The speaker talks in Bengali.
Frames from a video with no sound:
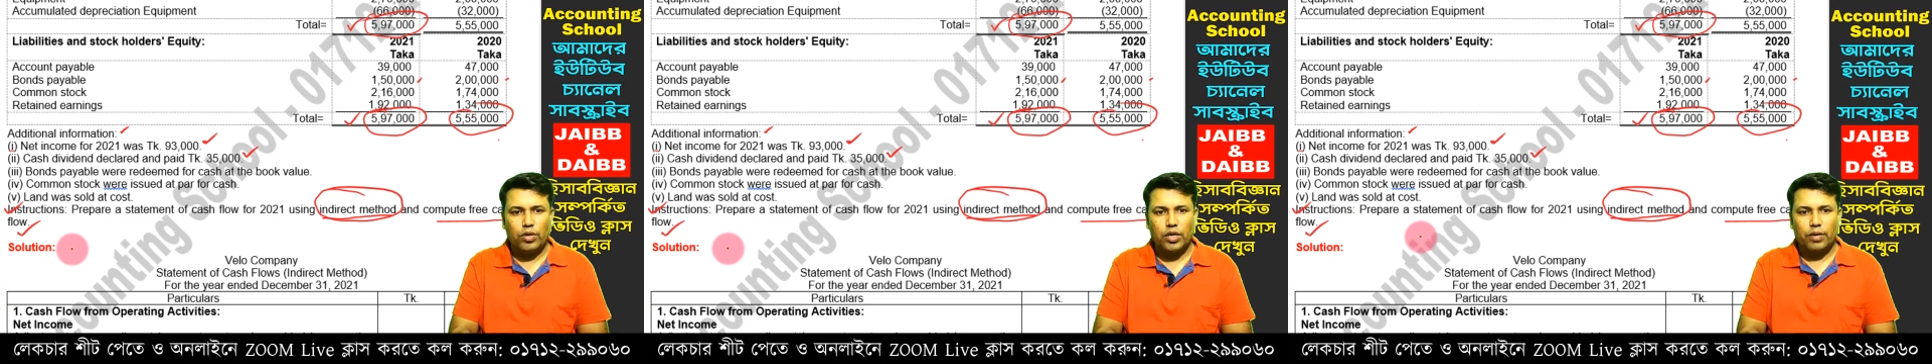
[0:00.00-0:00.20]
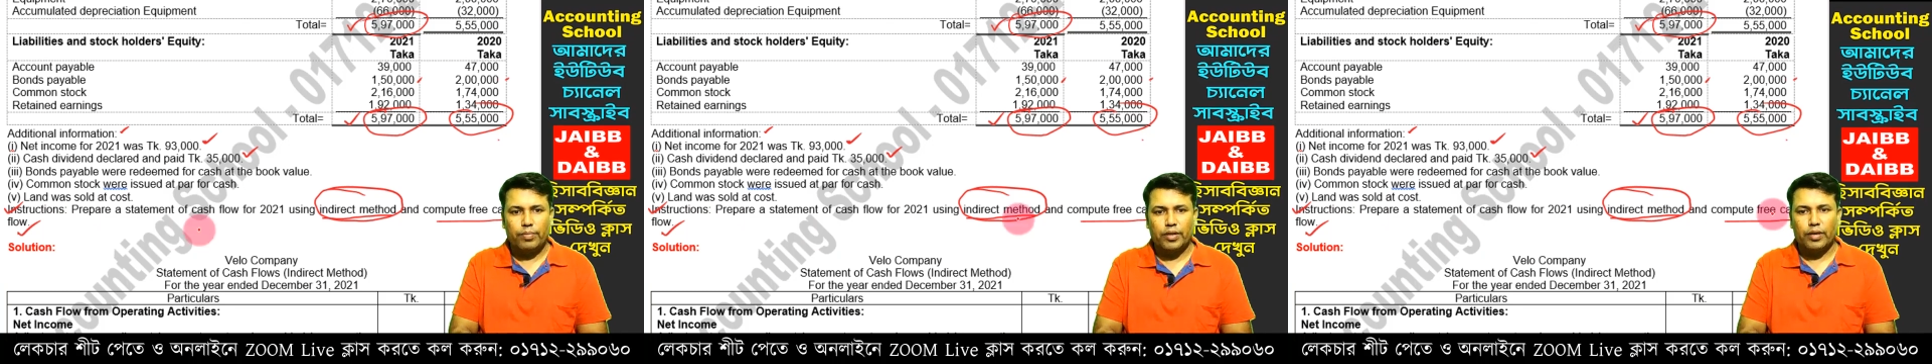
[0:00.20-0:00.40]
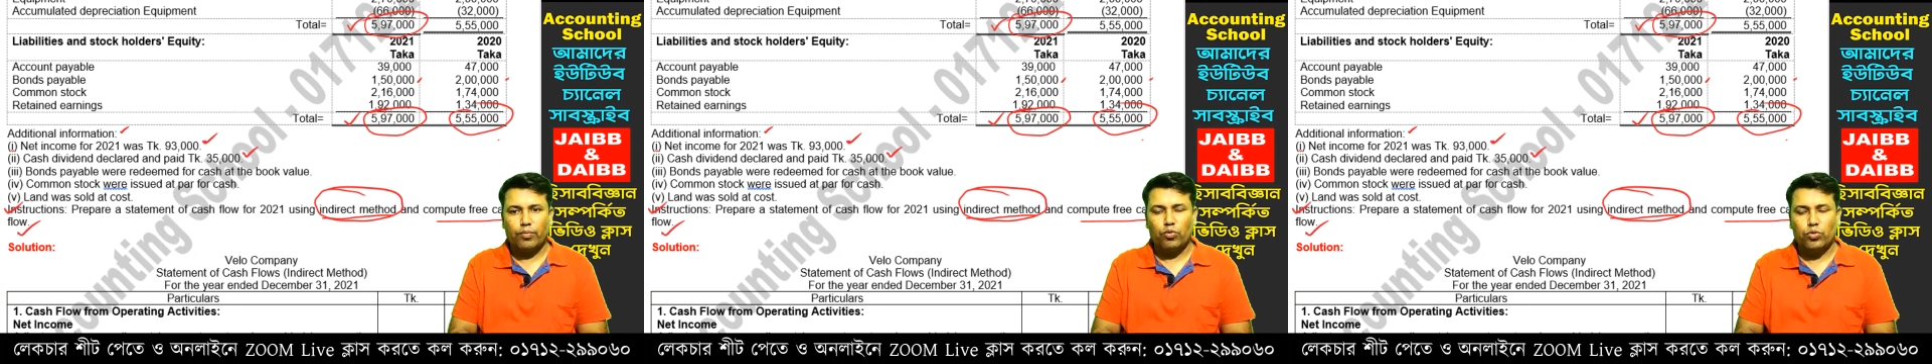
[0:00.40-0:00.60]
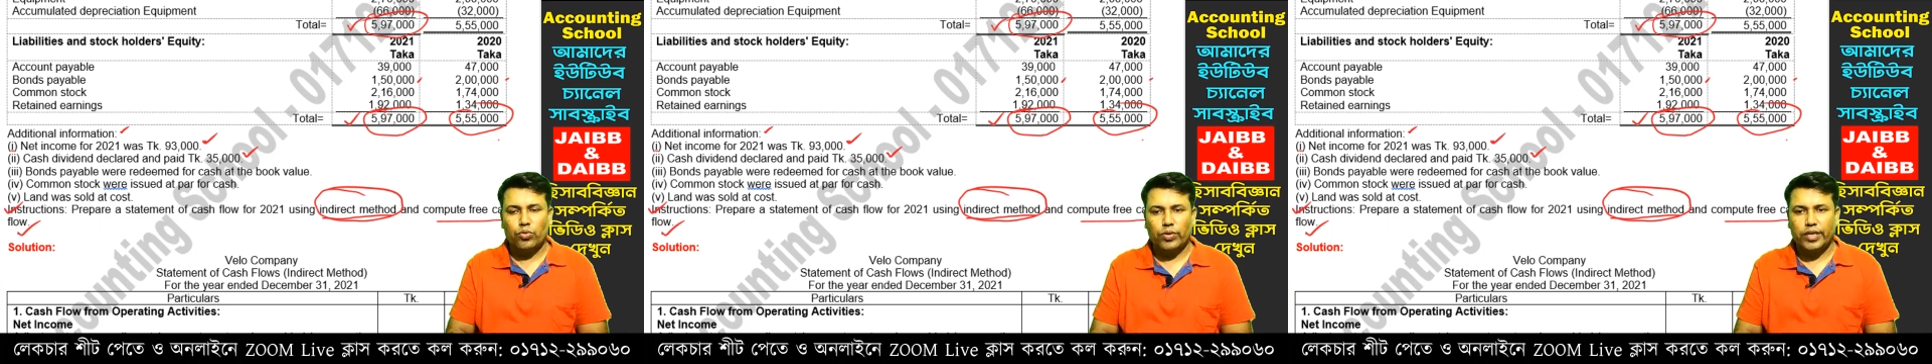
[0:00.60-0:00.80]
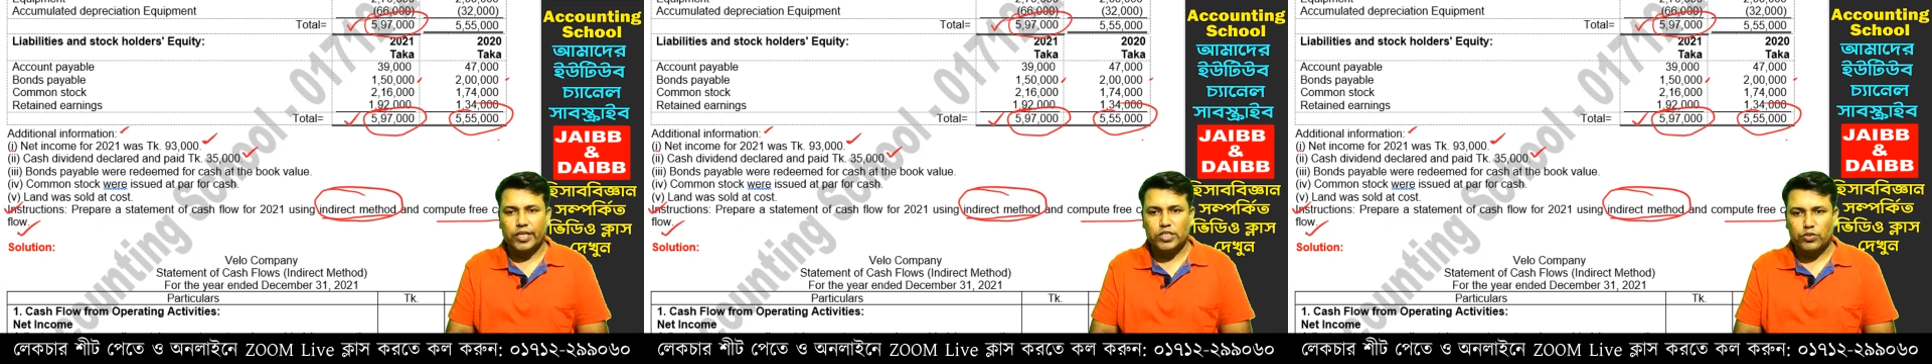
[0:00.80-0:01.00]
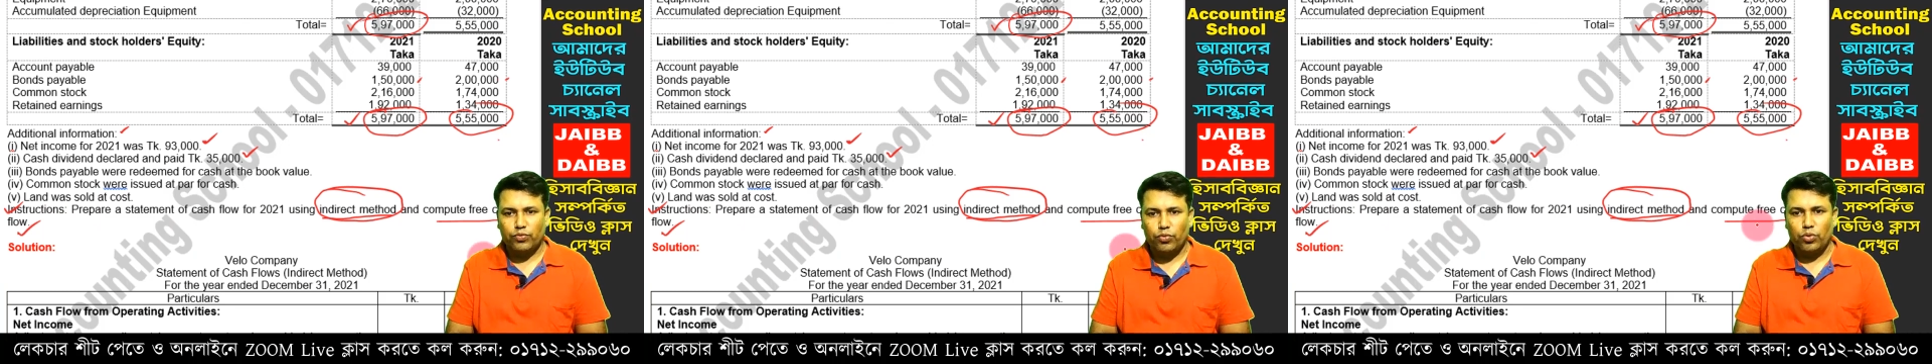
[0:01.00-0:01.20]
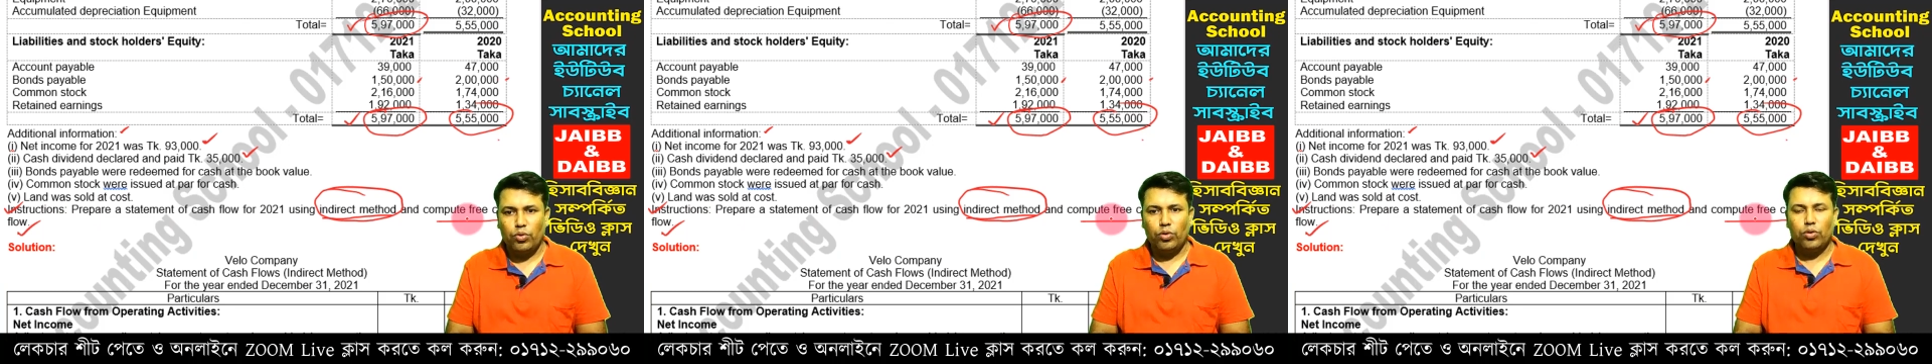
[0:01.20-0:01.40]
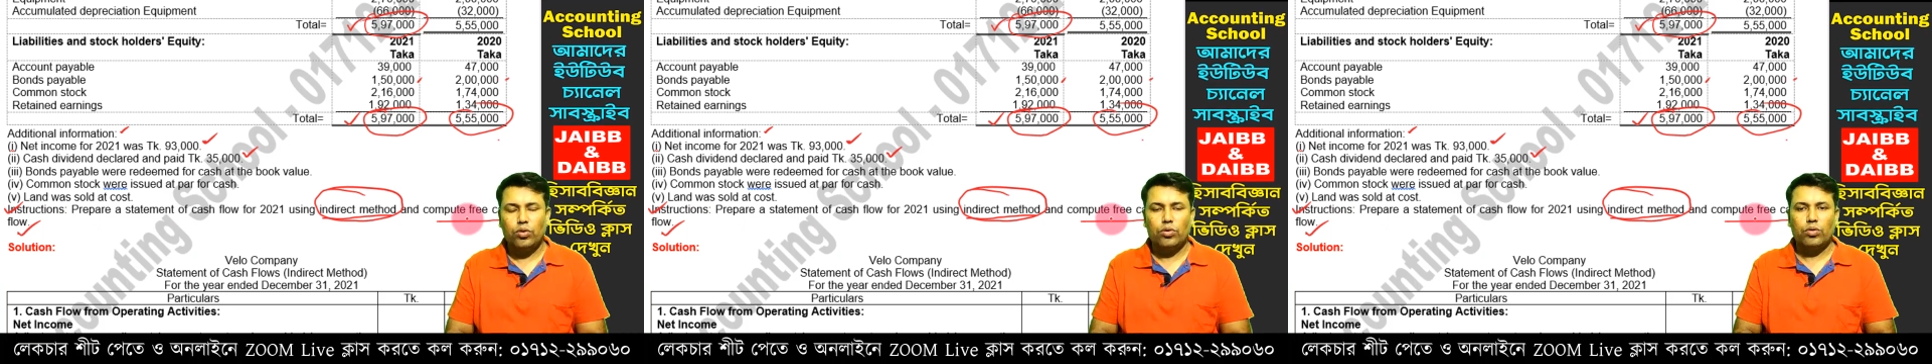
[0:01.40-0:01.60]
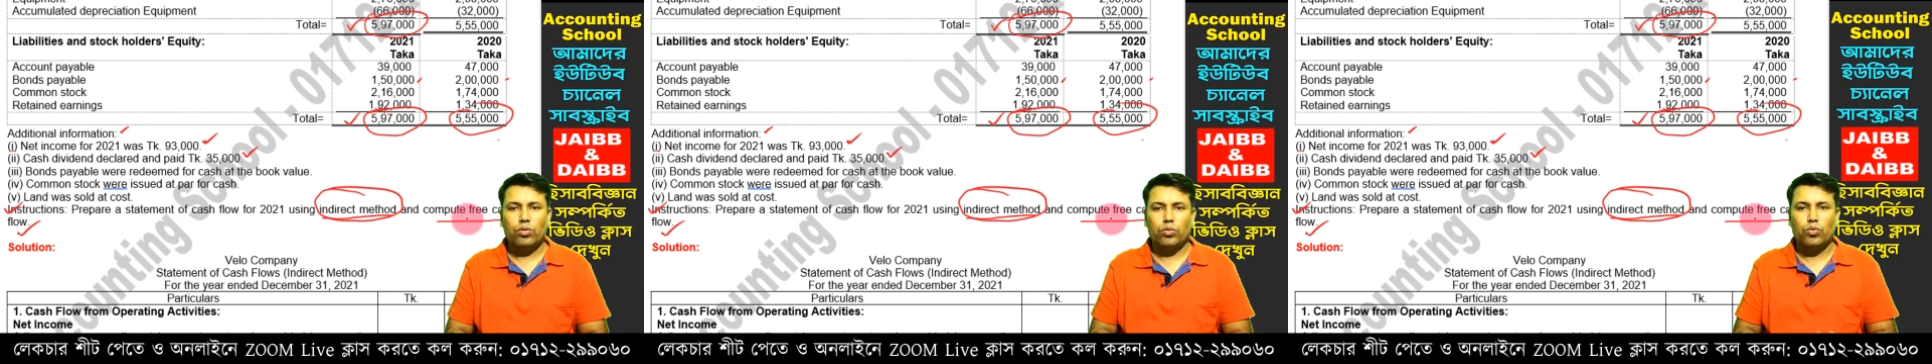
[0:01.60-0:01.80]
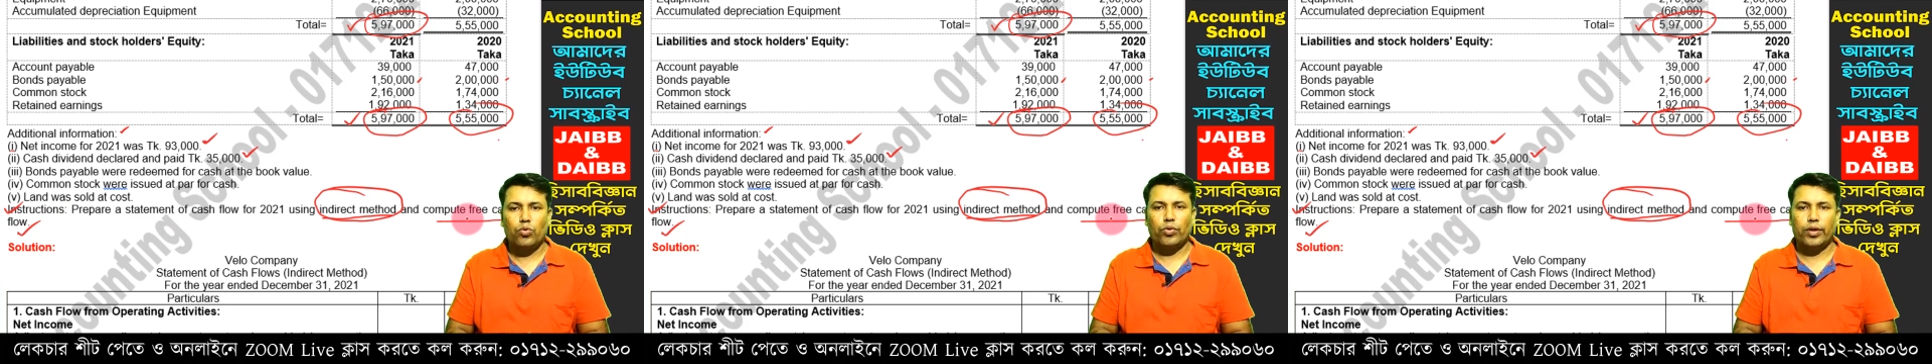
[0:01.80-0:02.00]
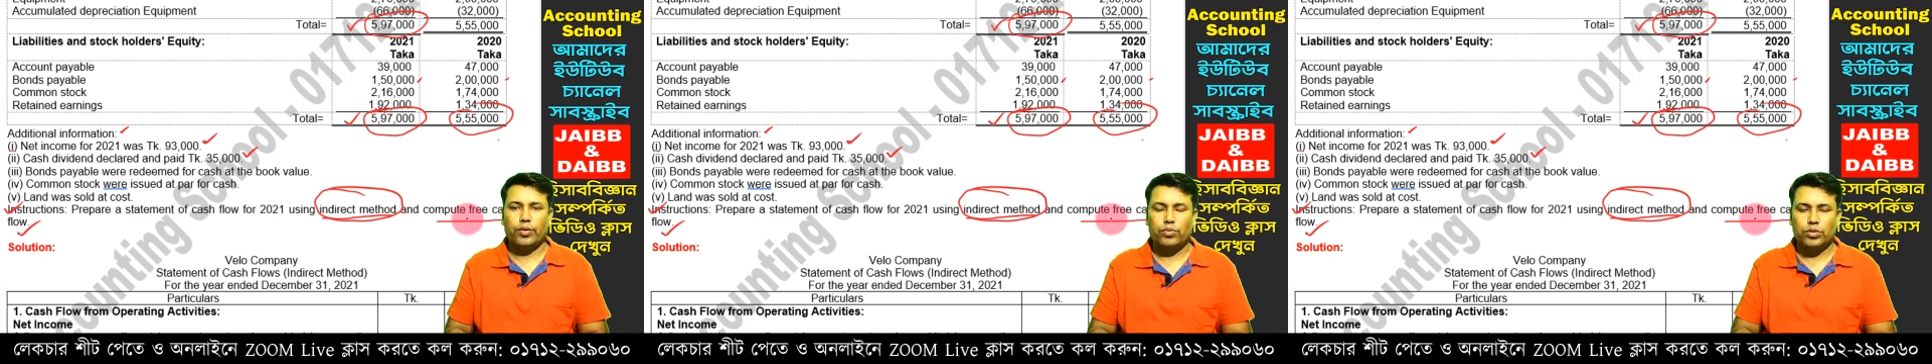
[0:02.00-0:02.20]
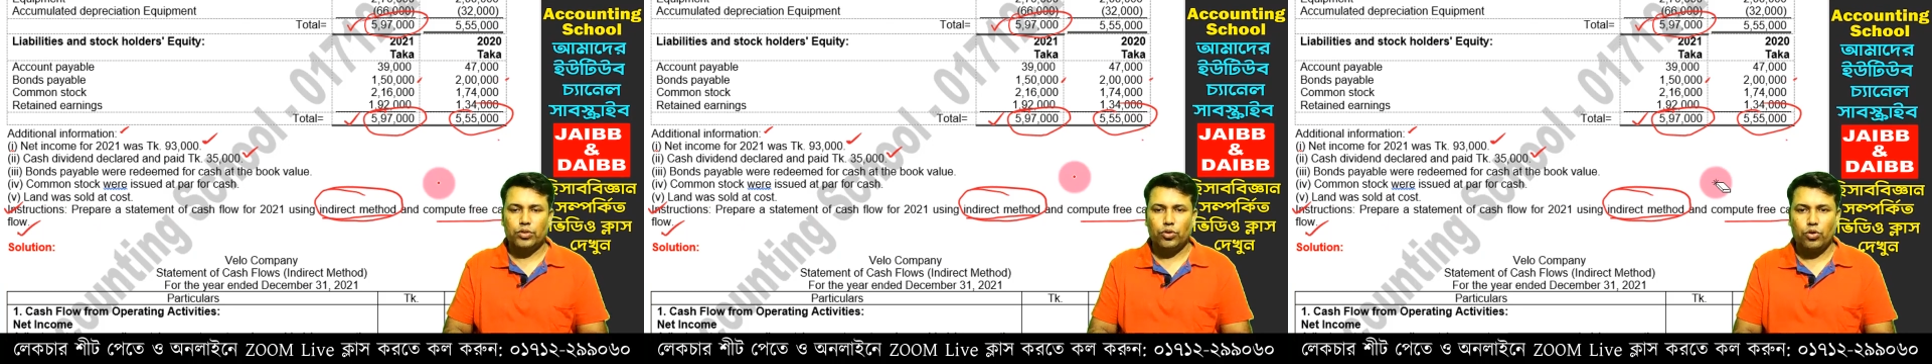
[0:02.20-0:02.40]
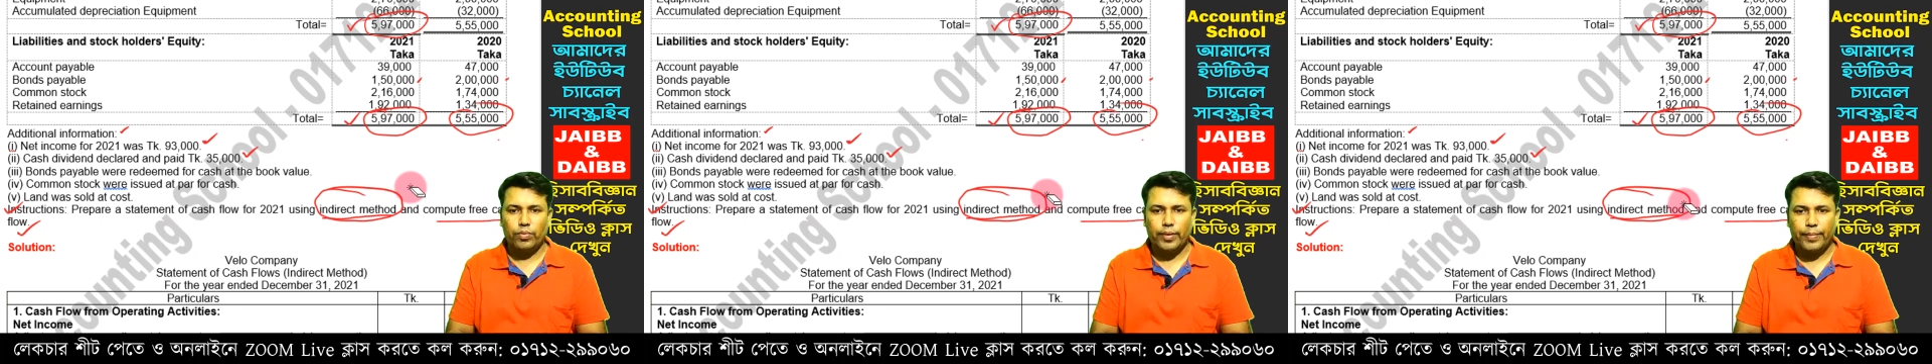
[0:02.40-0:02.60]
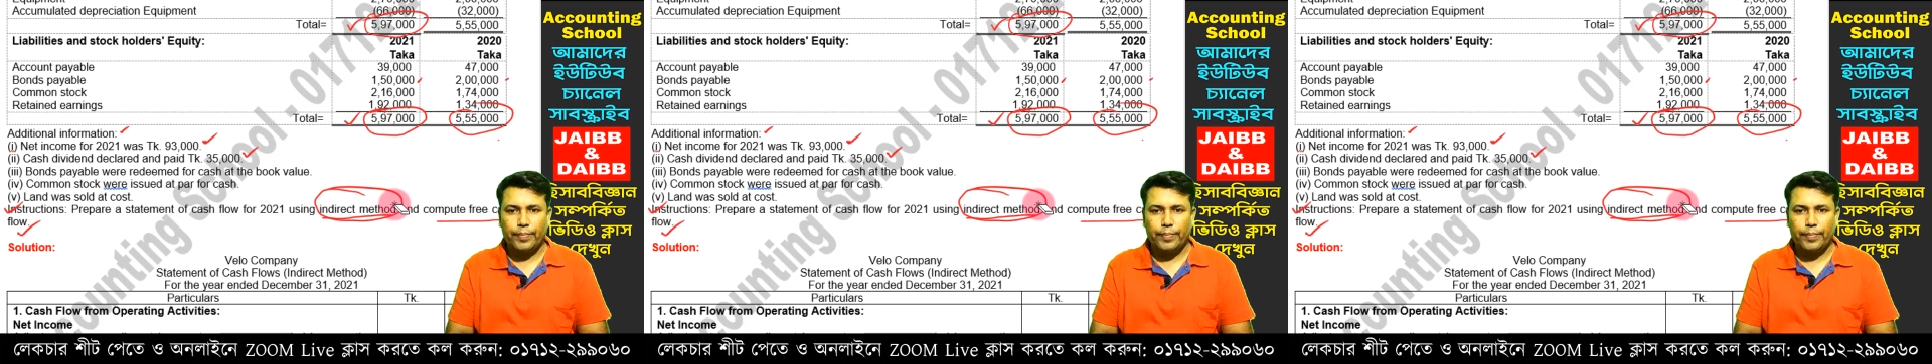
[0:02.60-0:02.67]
আপনাকে মুক্ত ক্যাশ ফ্লো গণনা করতে হবে